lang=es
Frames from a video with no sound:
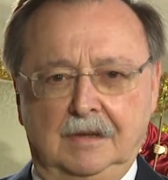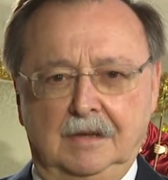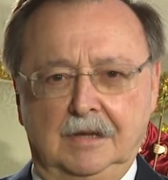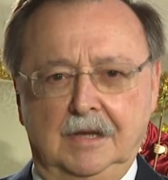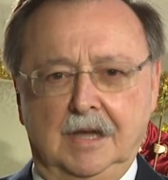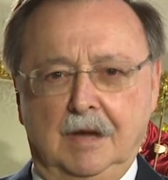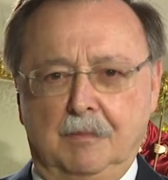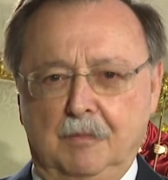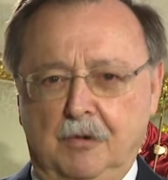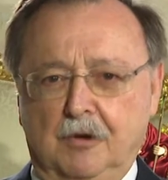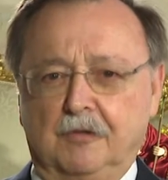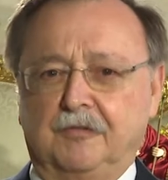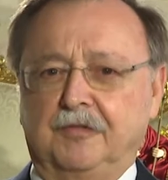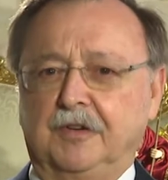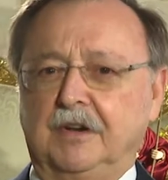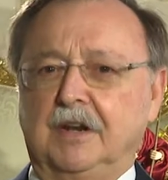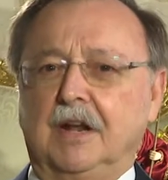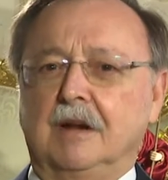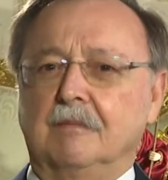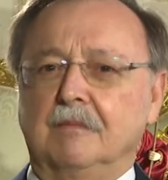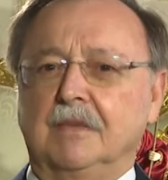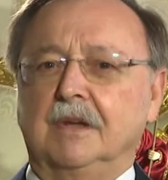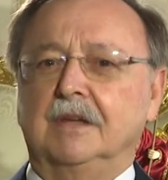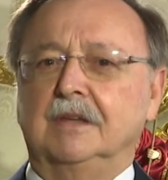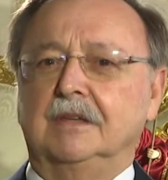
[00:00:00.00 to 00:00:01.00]
Y amor
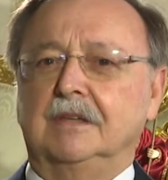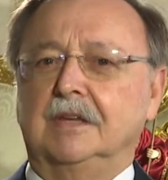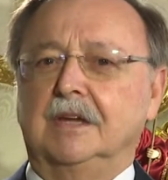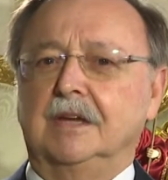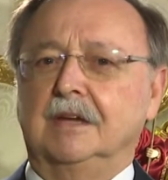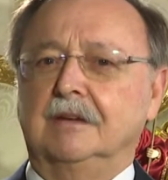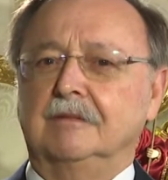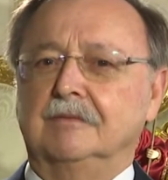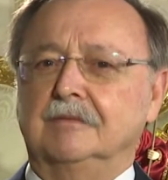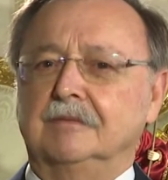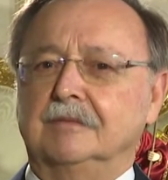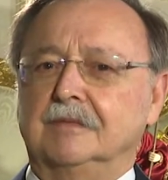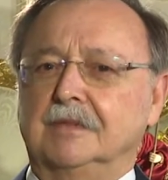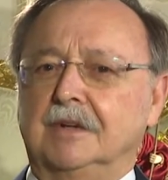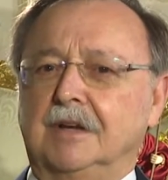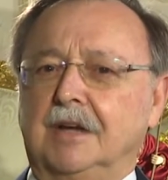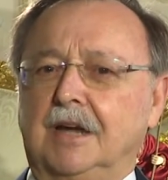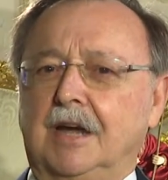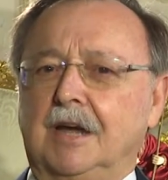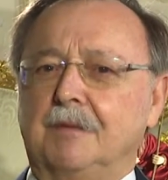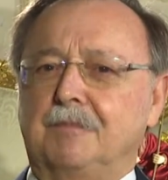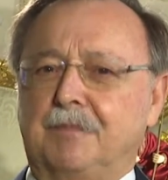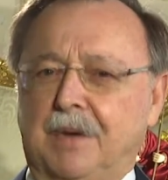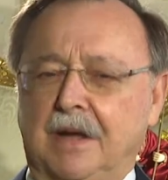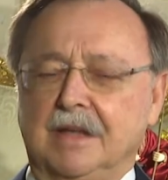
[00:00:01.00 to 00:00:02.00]
finalmente
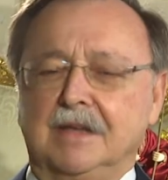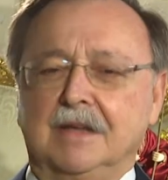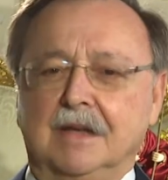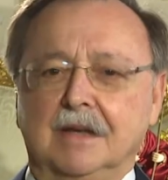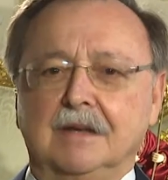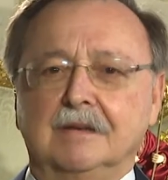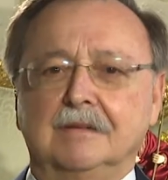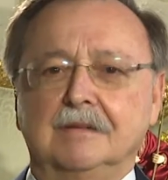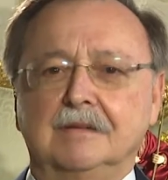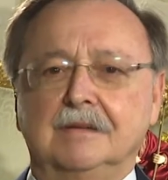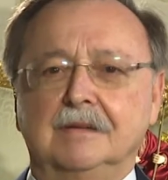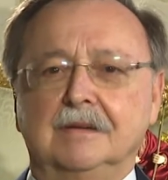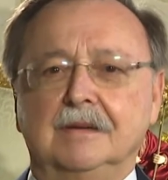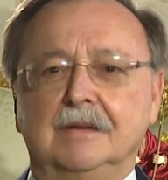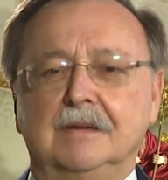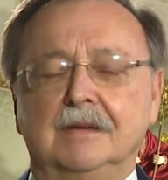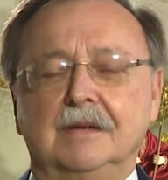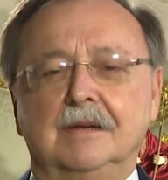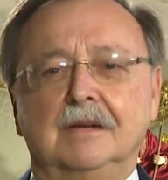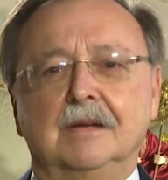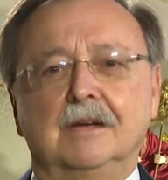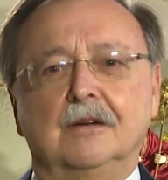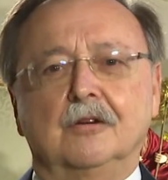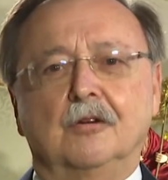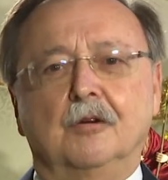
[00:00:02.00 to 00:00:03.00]
a España.
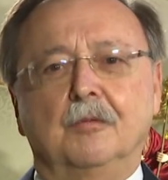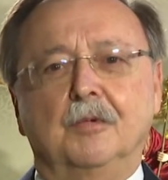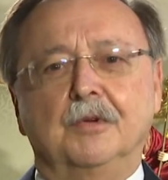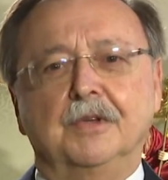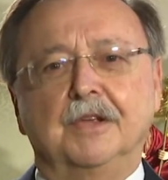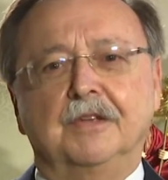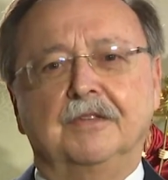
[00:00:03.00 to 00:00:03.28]
Como